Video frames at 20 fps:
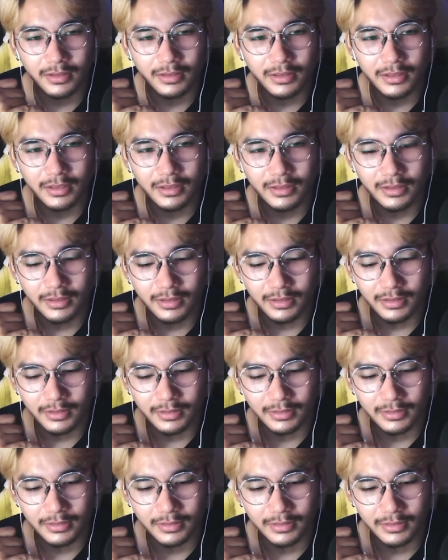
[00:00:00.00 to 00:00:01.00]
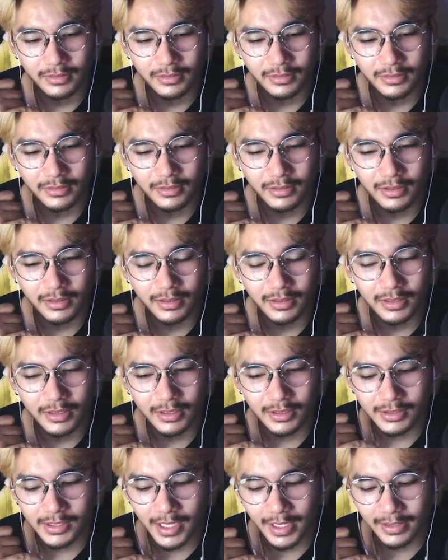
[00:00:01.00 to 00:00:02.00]
คือคือคือ
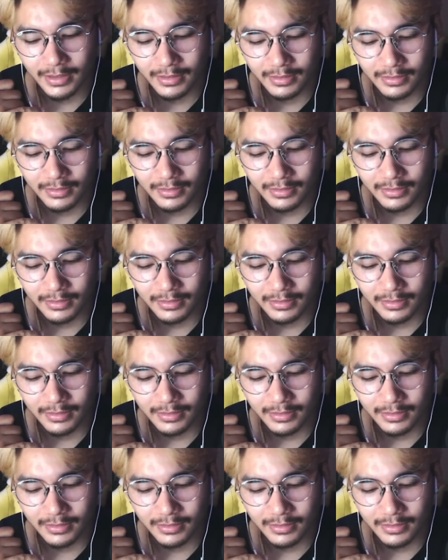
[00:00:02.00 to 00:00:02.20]
ฉัน